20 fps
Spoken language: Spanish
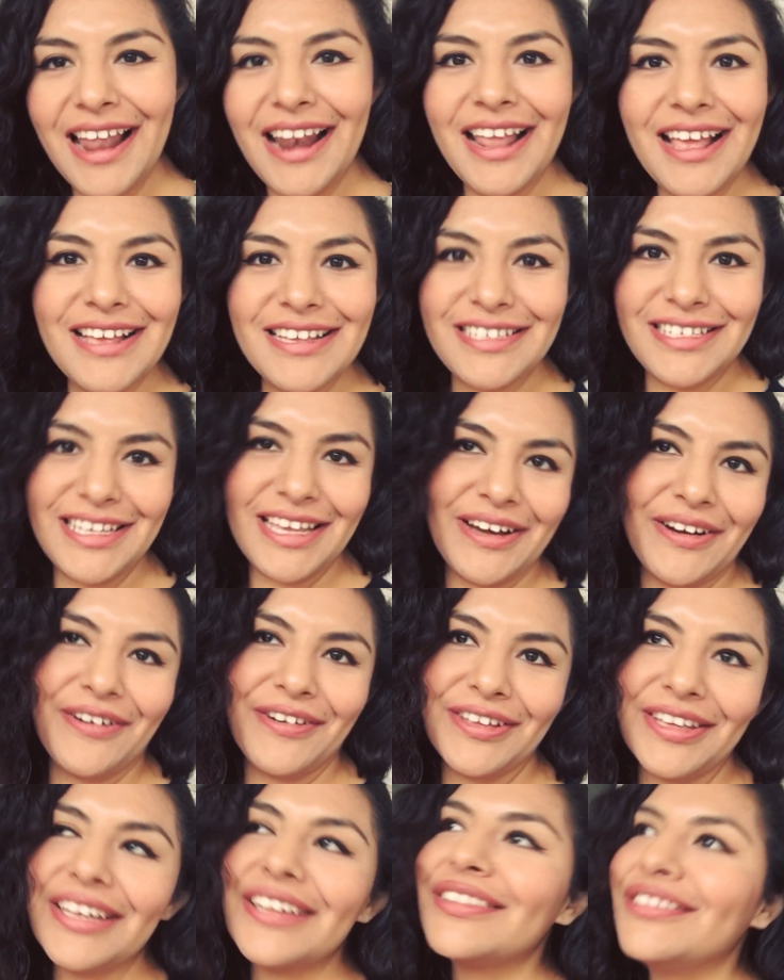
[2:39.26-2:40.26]
Le decía,
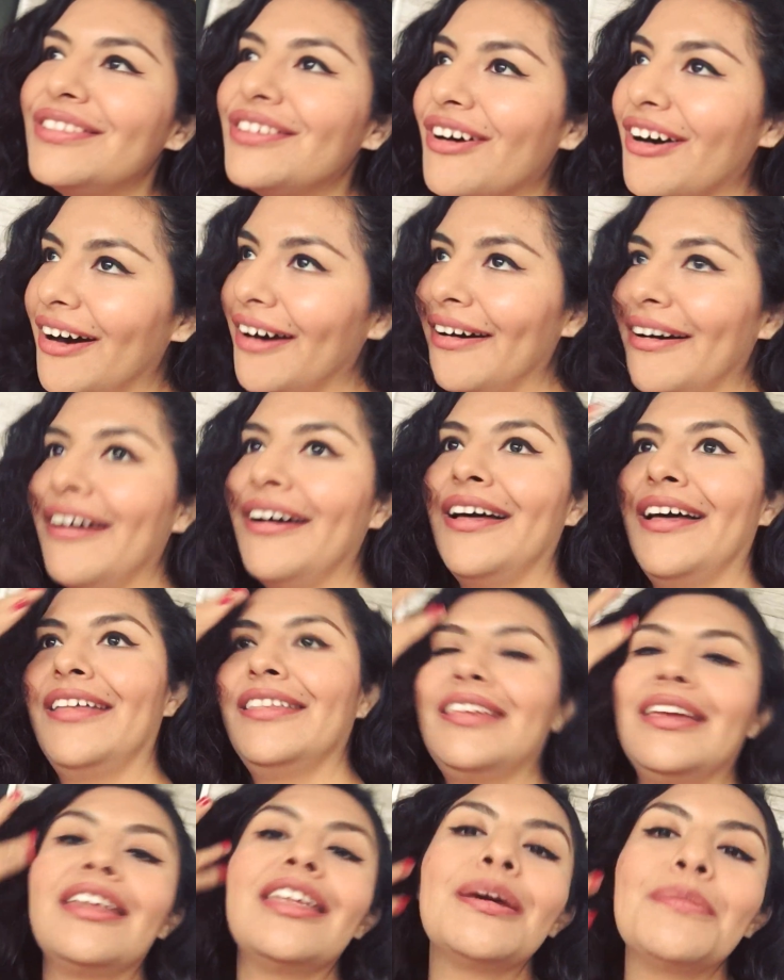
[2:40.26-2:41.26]
oye, no,
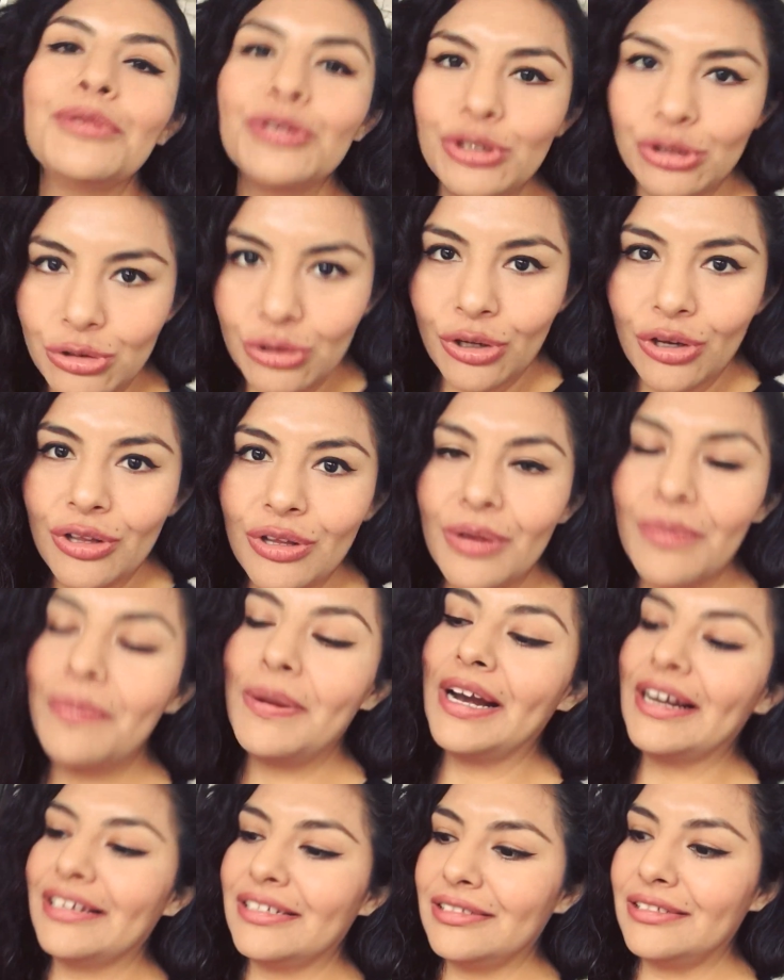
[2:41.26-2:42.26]
tenemos todo
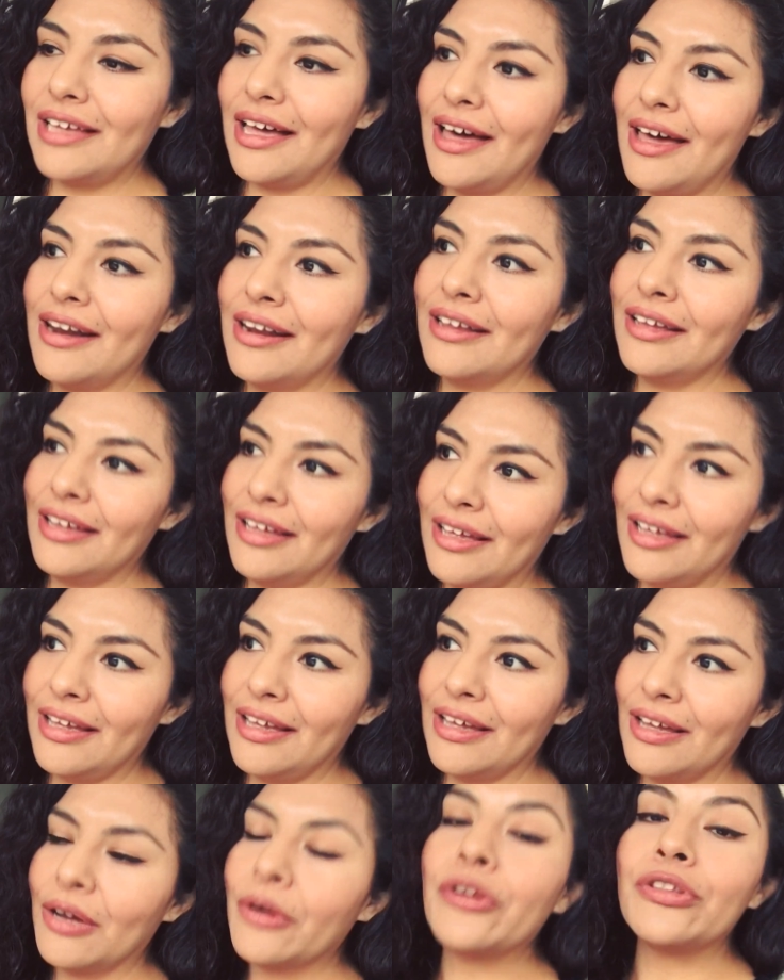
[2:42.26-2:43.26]
para estar
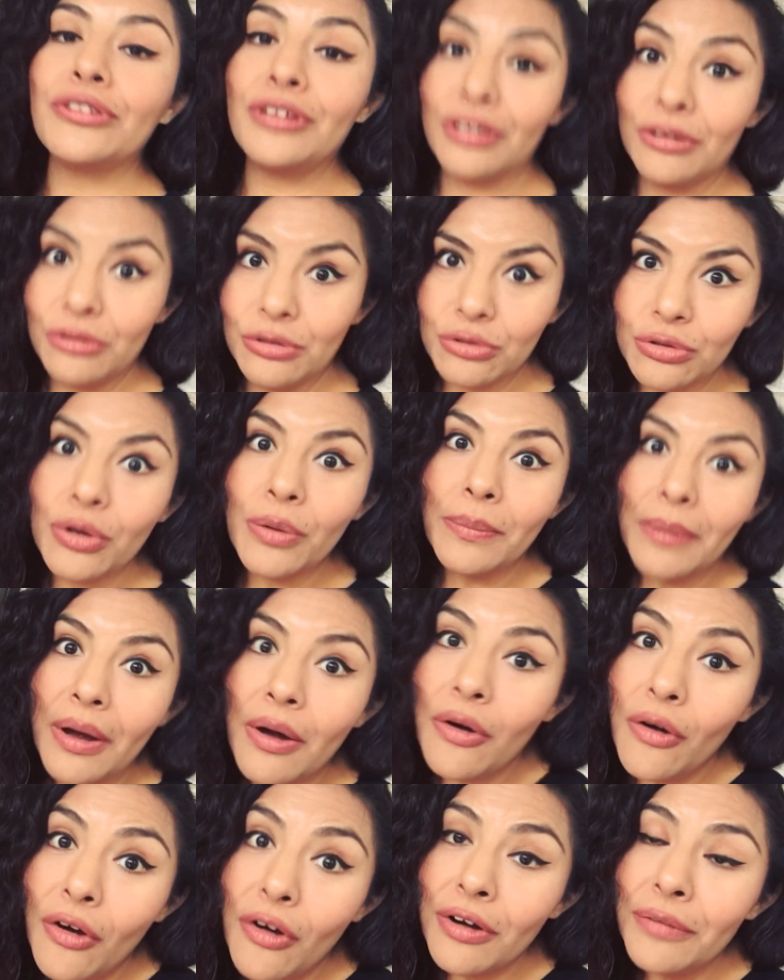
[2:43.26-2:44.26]
eh, contentos, lo
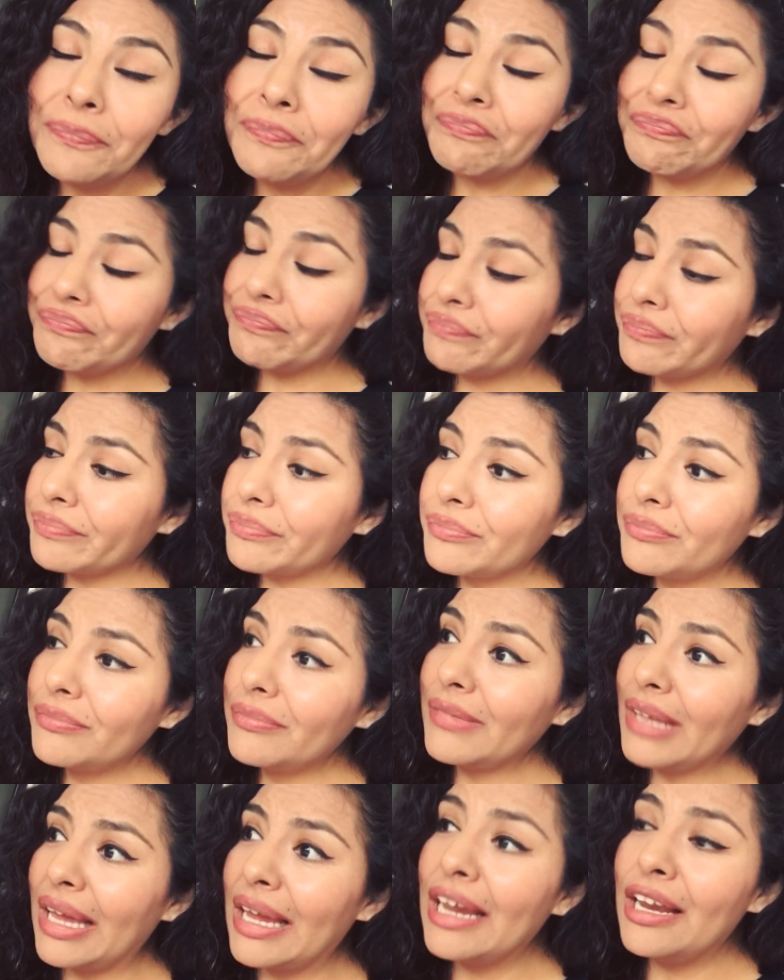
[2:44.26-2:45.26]
mejor
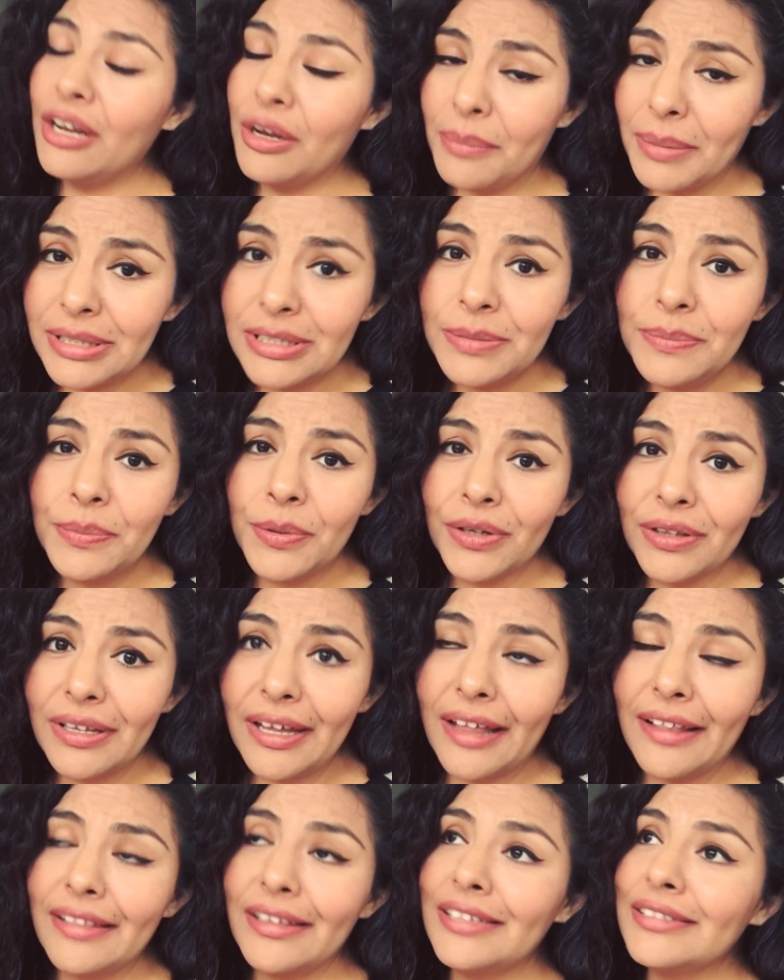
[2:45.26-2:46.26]
y lo más
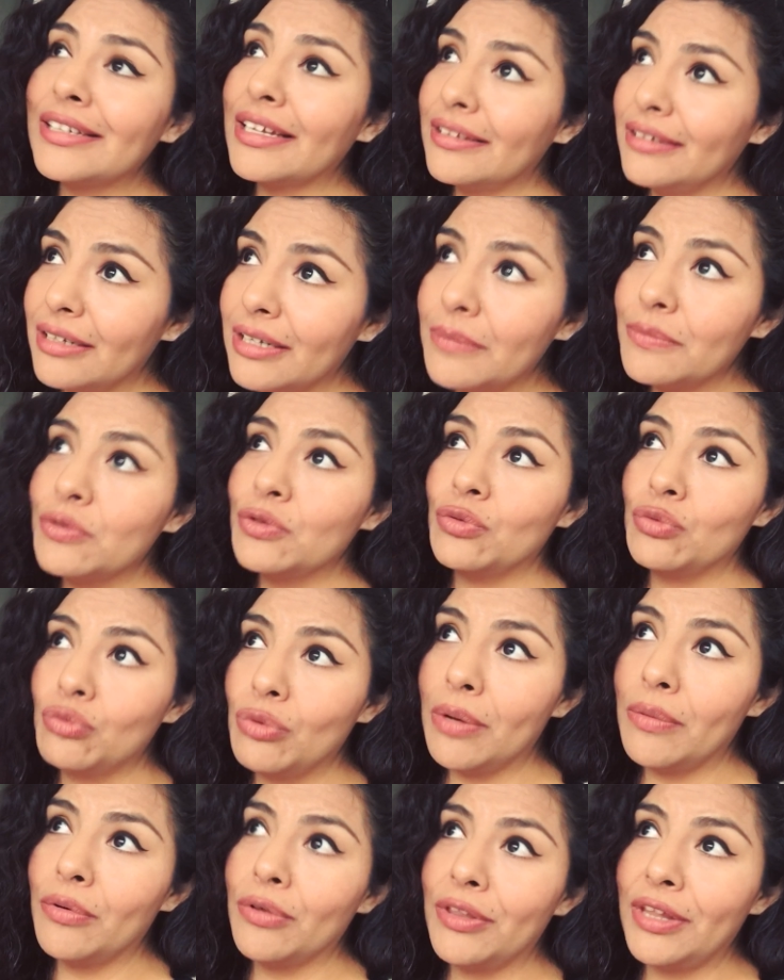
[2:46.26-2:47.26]
importante es que tenemos un
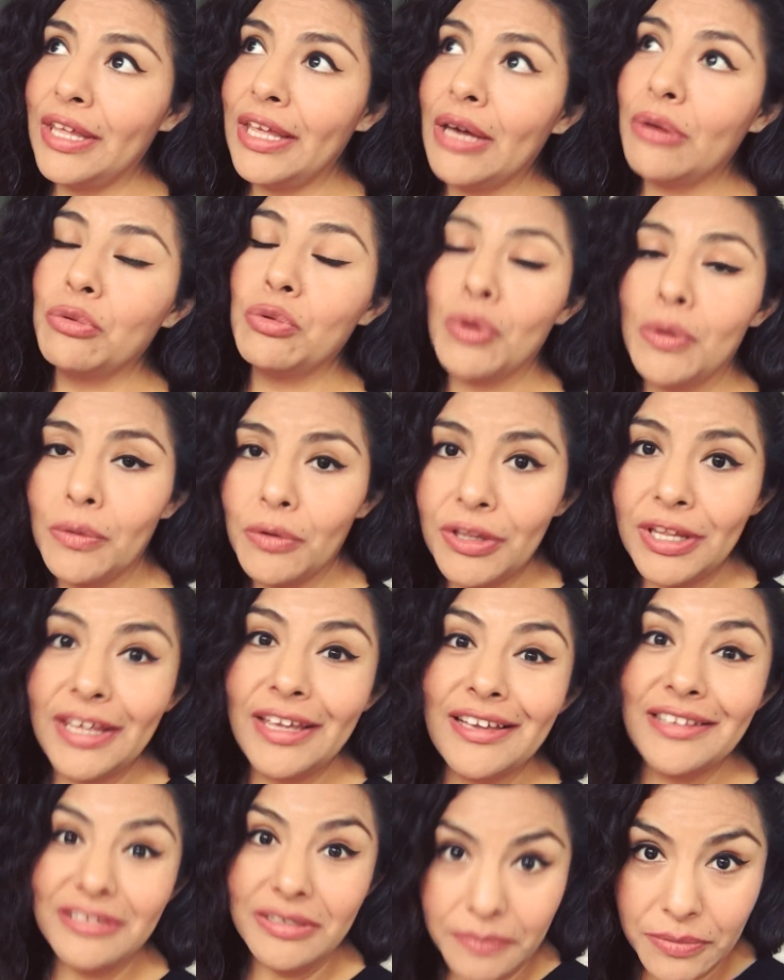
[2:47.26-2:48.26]
nuevo día, un nuevo
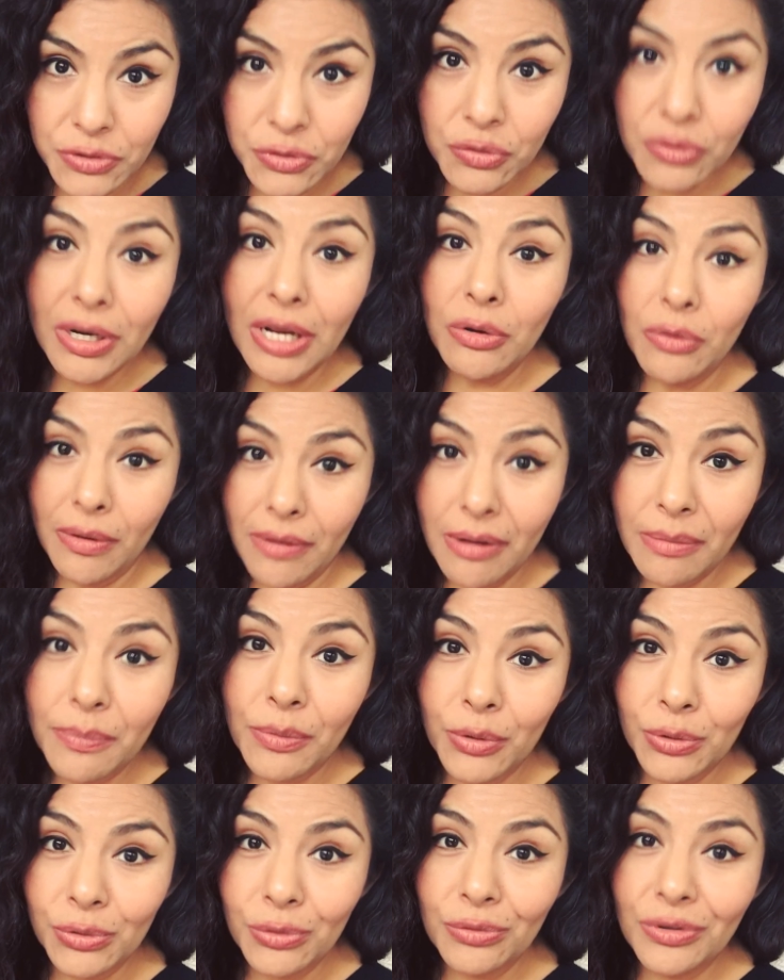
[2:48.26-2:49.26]
día siempre es una nueva
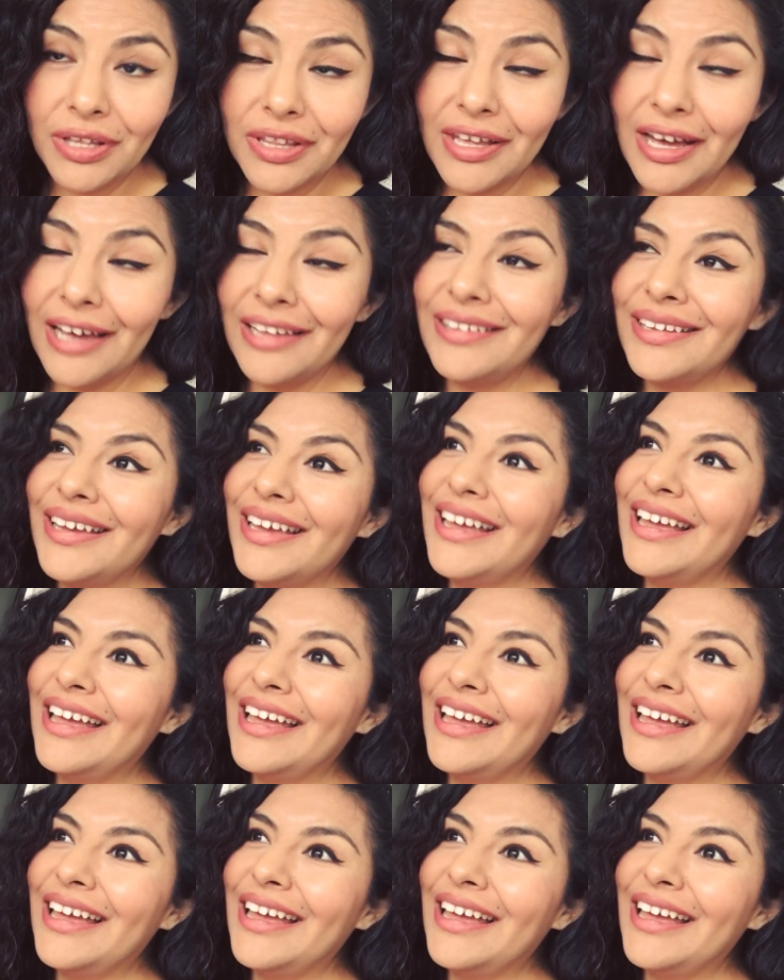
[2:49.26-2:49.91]
oportunidad.